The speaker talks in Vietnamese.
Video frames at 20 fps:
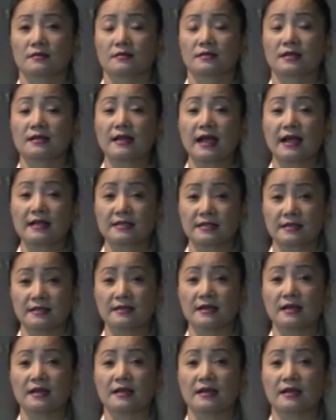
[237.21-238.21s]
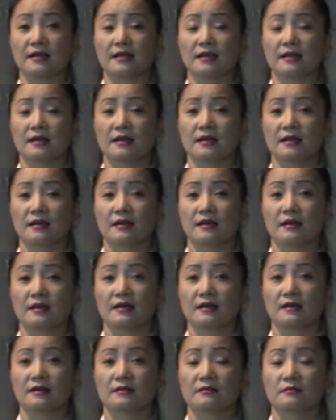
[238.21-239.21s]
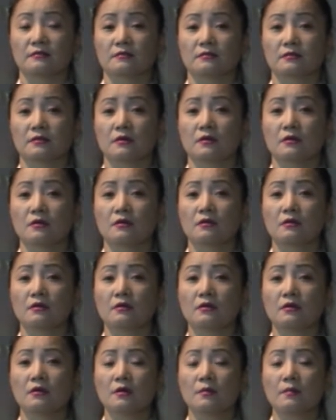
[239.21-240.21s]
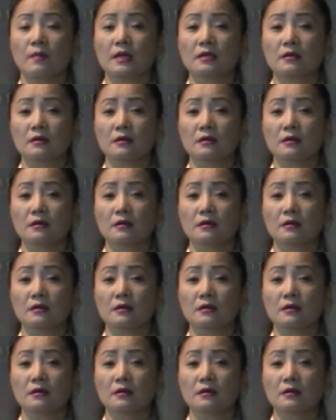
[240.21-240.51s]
dân ca xứ nghệ à, nó bất